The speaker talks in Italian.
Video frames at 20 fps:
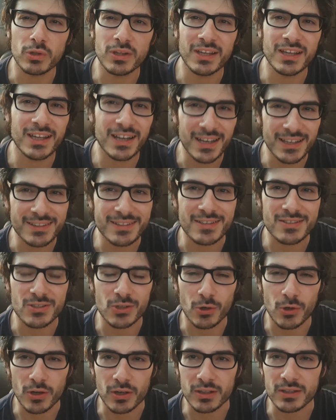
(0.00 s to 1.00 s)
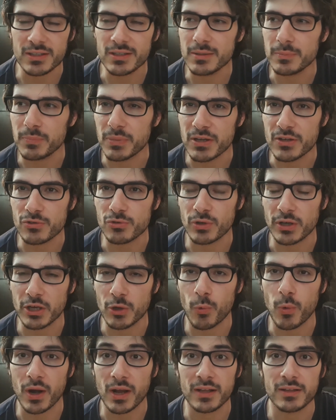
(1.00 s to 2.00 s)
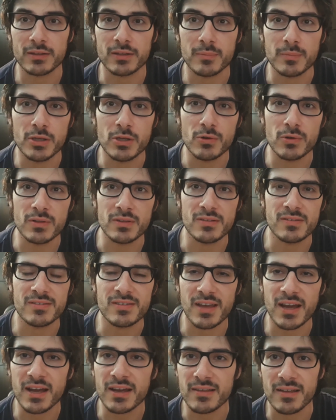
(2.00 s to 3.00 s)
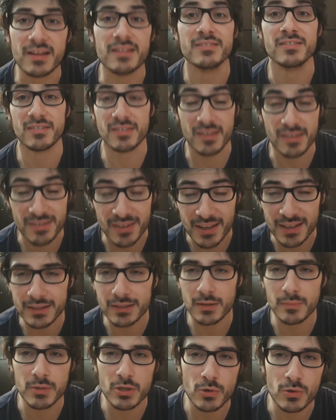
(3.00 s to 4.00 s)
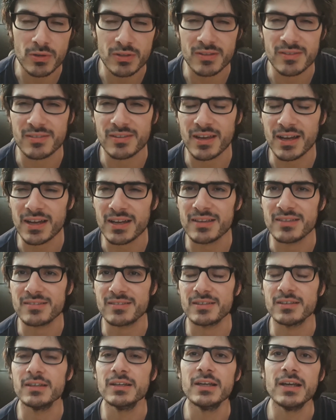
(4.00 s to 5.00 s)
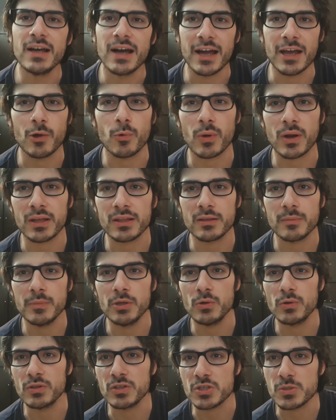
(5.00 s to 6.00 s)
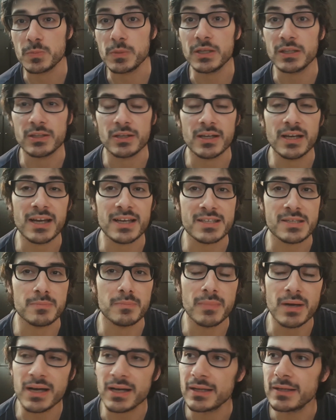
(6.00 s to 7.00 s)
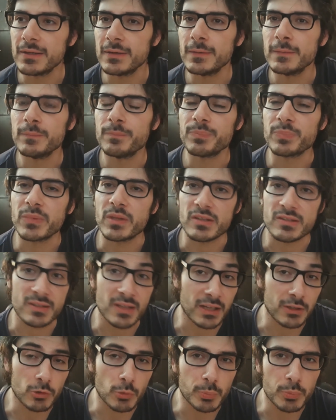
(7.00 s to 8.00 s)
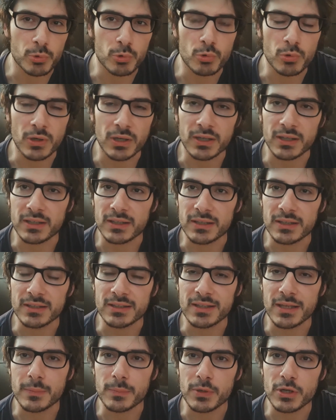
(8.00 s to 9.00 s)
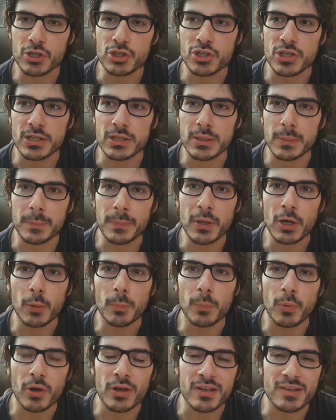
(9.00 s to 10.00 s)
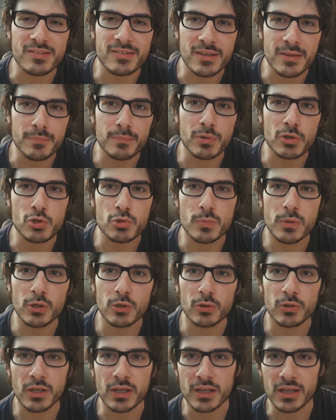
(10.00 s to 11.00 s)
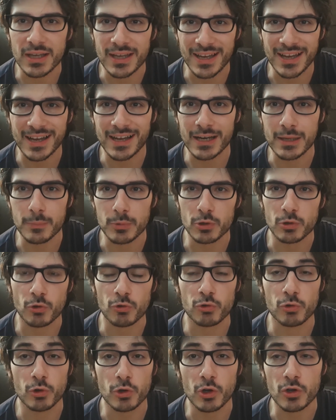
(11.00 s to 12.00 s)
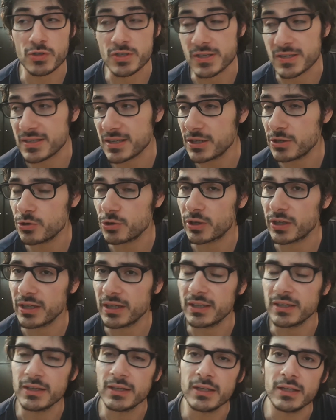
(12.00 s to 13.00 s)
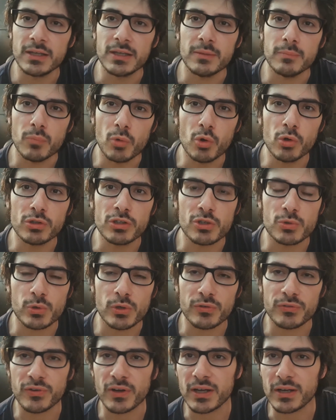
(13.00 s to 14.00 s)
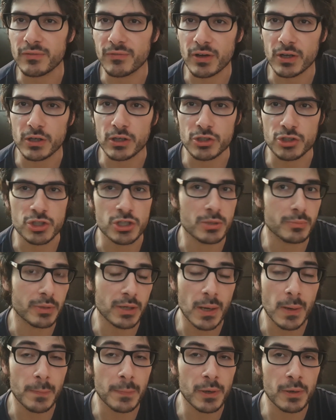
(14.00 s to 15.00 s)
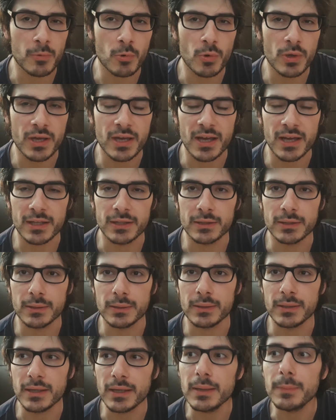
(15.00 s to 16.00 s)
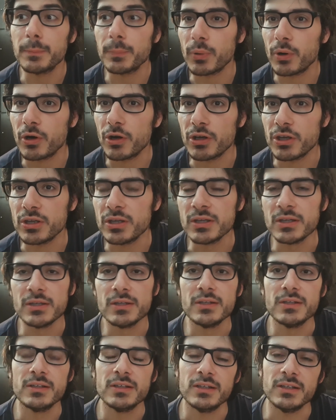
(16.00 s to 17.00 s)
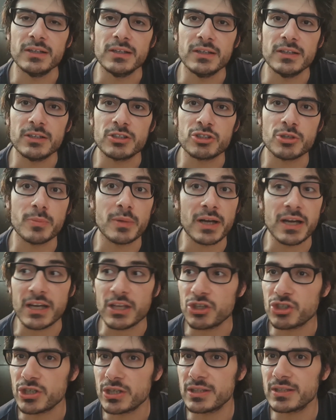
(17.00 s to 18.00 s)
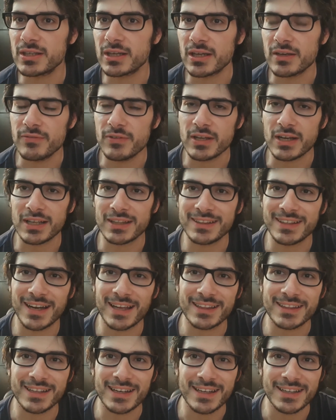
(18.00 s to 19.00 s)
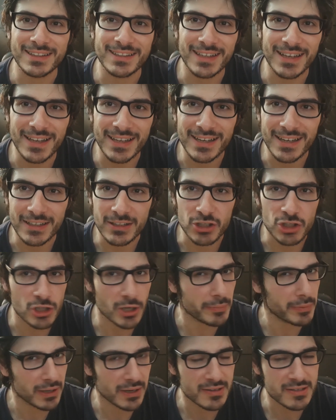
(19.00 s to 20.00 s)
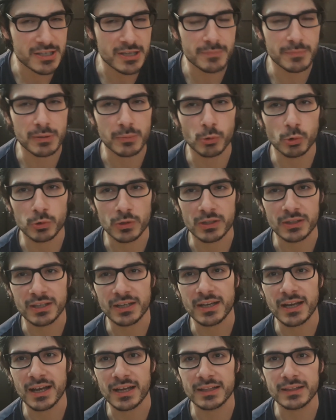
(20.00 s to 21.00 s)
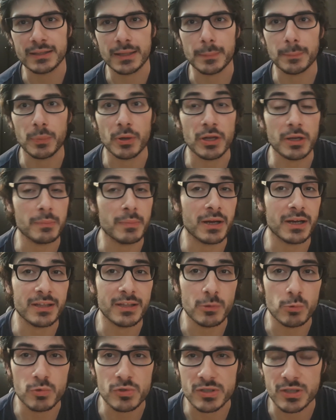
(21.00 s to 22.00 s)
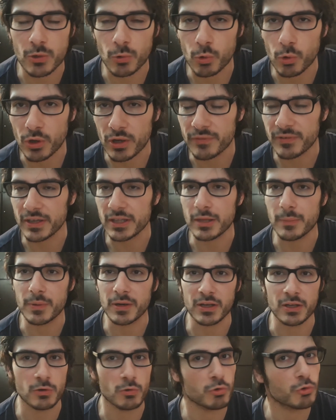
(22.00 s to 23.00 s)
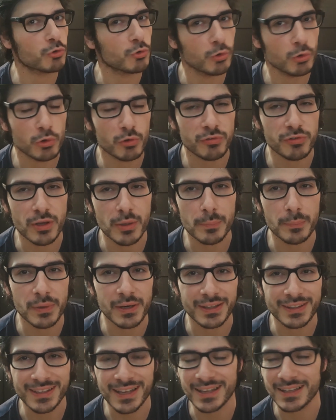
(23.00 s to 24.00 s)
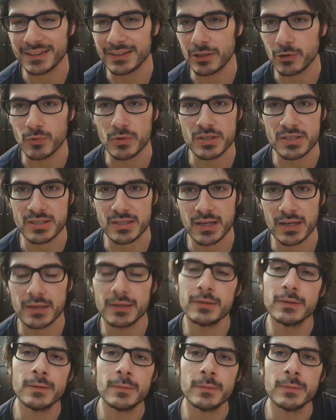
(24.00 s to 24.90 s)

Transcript: dei grandi esordi, penso ai 40 milioni di Sainz, anzi 60 milioni di Sainz, ai 40 milioni di Split Glass, ma stando più a, in tempi recenti, però poi ha sempre subito dei cali piuttosto grossi, segno che molti suoi fan vanno al cinema nel primo weekend e poi eh, c'è magari gente che viene attratta dai trailer di Shyamalan sempre molto intriganti e poi rimane delusa da quello che vede perché non sono film per tanti, questa,